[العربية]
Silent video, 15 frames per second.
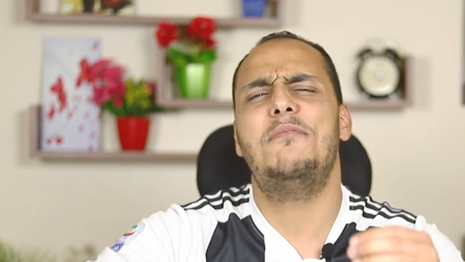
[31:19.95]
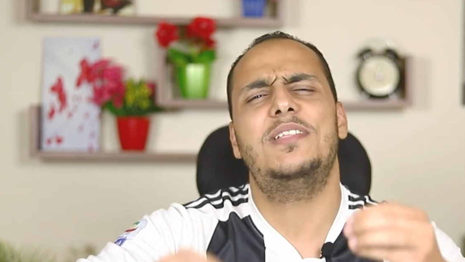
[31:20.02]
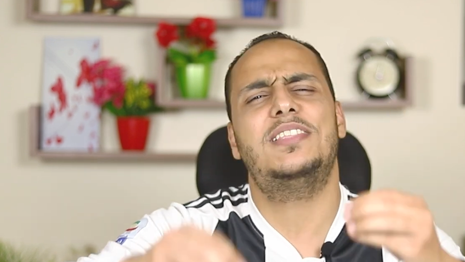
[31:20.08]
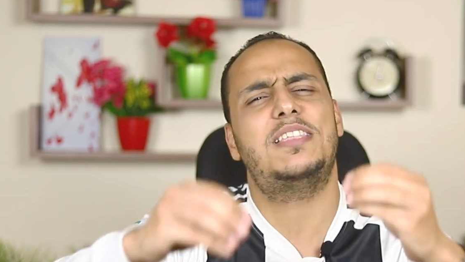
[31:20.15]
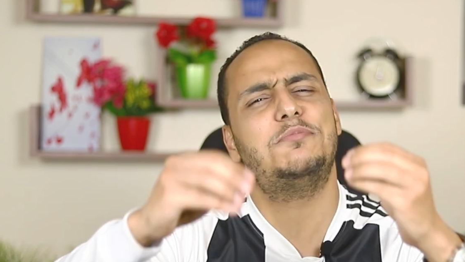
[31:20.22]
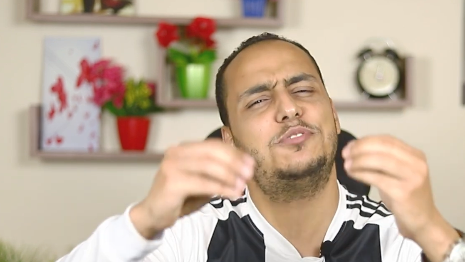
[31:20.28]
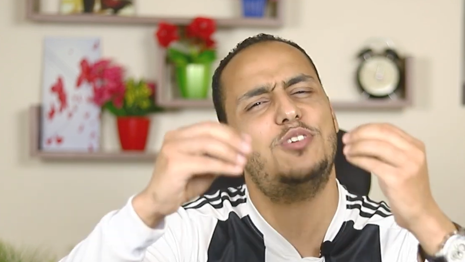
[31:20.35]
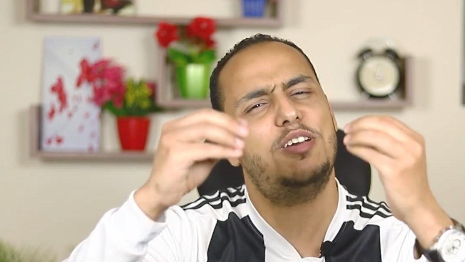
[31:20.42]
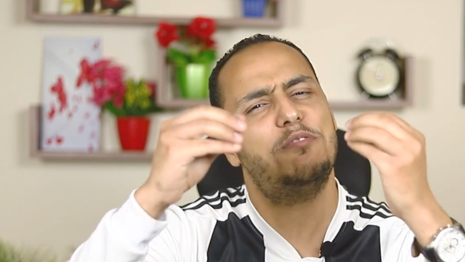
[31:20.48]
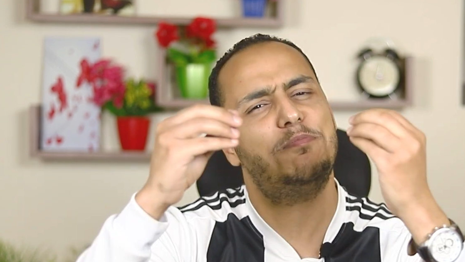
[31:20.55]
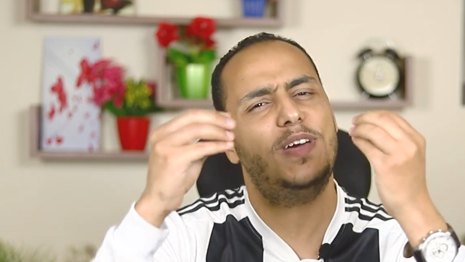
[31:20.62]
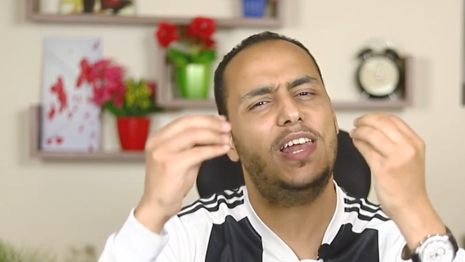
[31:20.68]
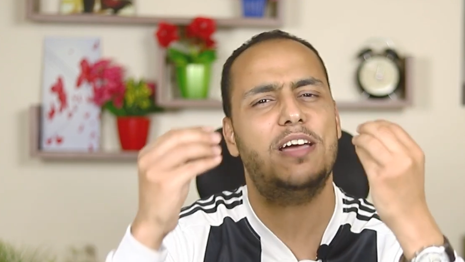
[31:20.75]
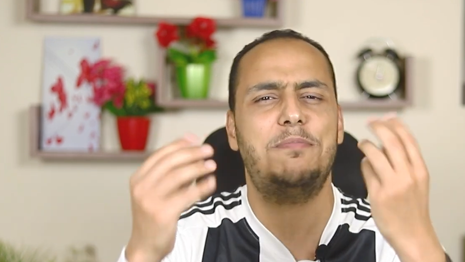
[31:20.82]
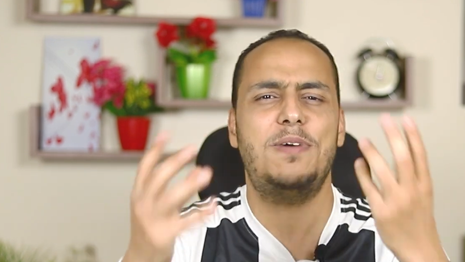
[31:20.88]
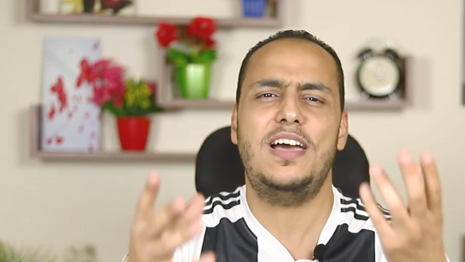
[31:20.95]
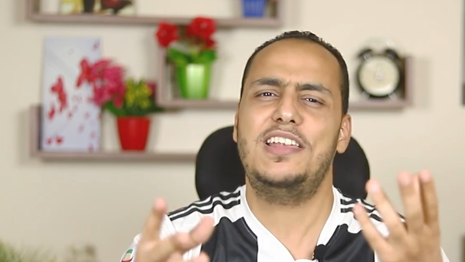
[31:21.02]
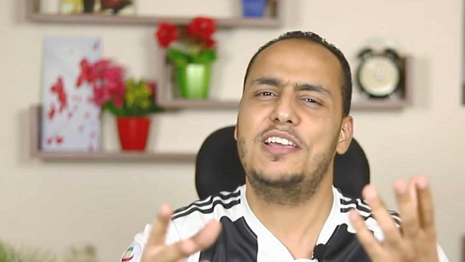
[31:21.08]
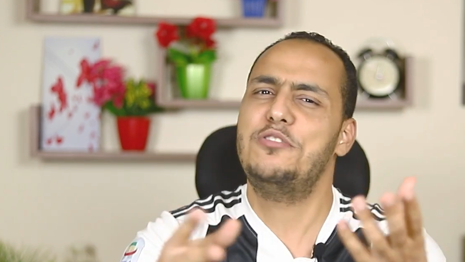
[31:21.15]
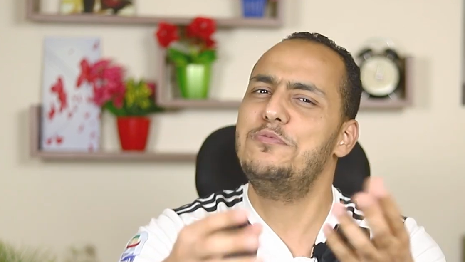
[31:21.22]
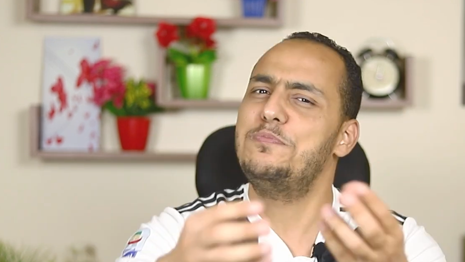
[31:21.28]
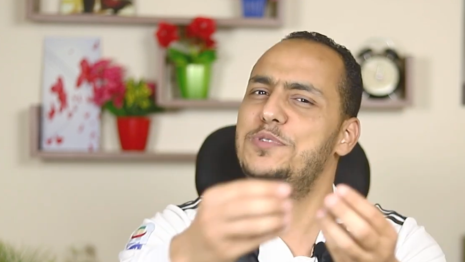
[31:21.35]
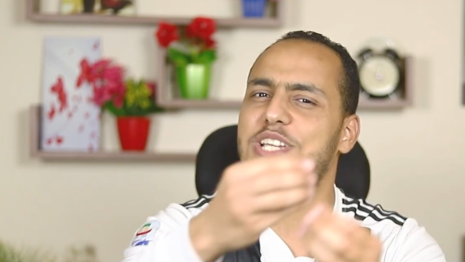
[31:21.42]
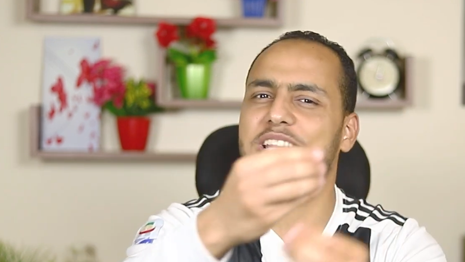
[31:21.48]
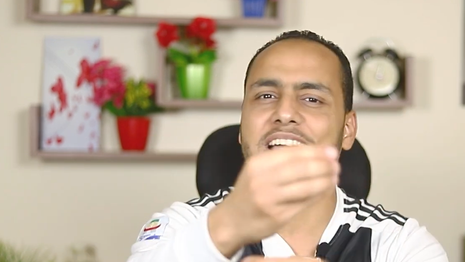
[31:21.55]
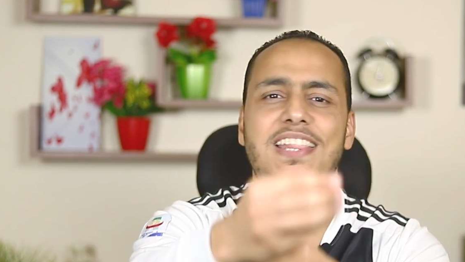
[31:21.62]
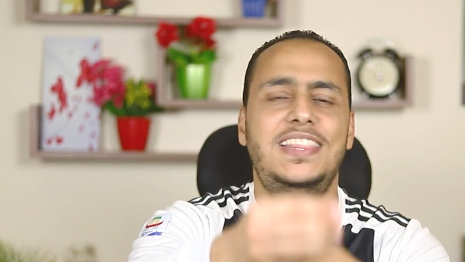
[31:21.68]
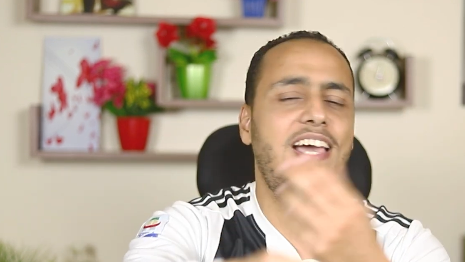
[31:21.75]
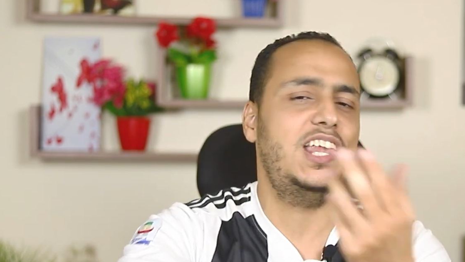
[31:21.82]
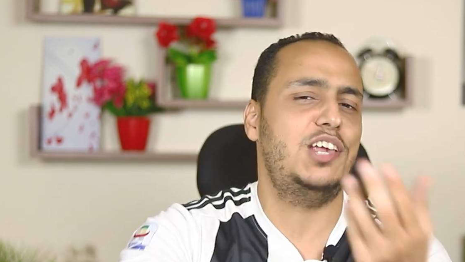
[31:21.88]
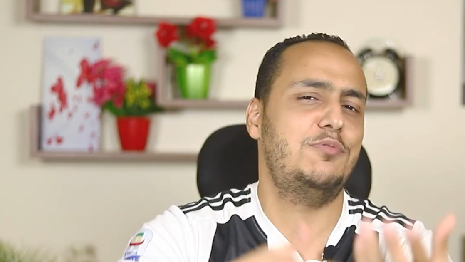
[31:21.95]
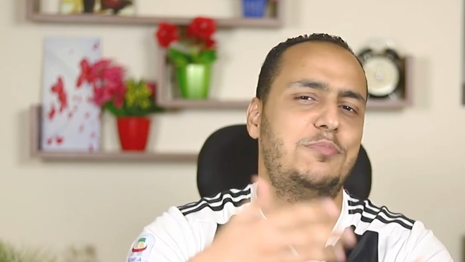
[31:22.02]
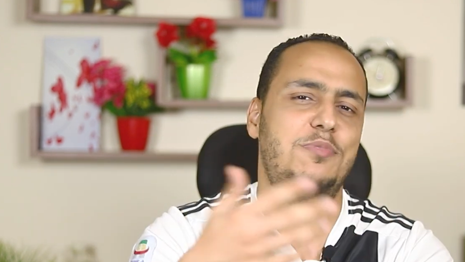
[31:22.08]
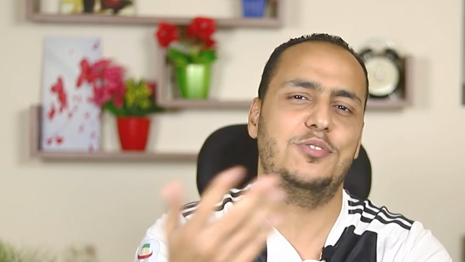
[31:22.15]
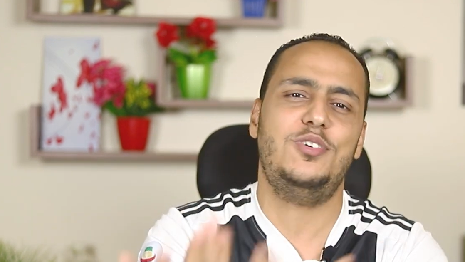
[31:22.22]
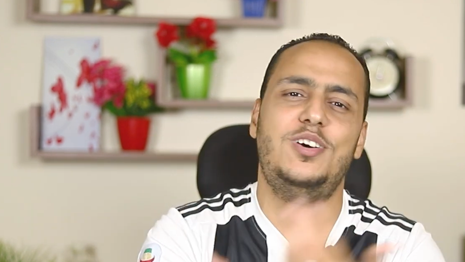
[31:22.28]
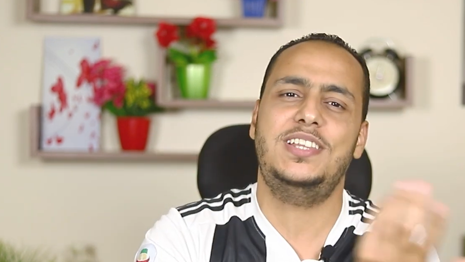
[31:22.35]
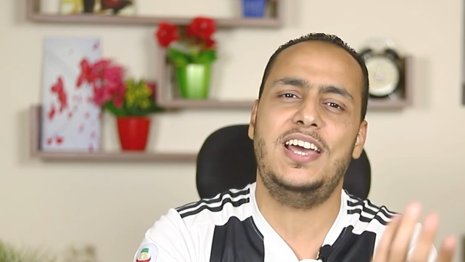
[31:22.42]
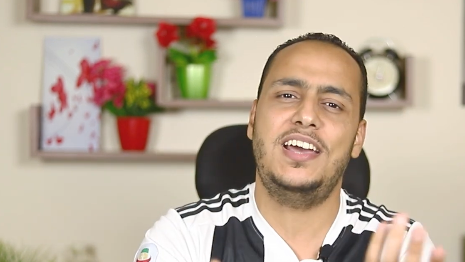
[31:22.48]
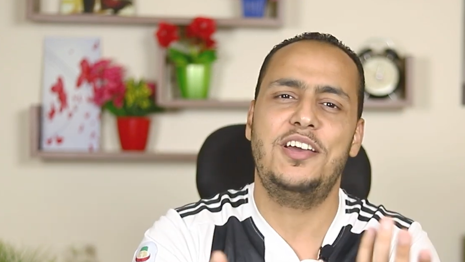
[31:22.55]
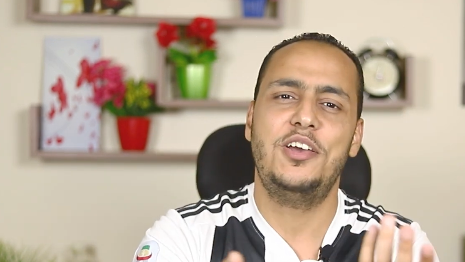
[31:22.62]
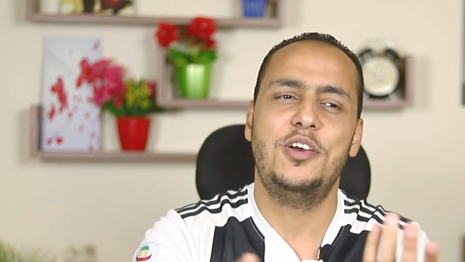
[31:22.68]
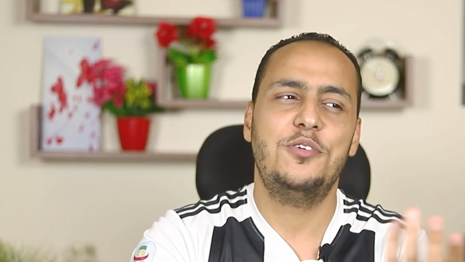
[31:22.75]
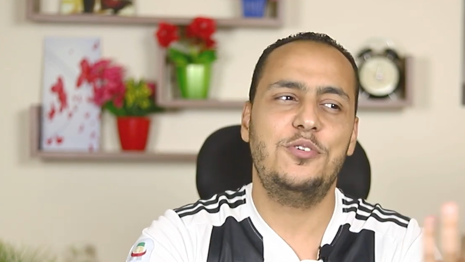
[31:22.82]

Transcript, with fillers: ما انت مش واخد بالك بقى اليهود مش هتعدي عليهم الموضوع ده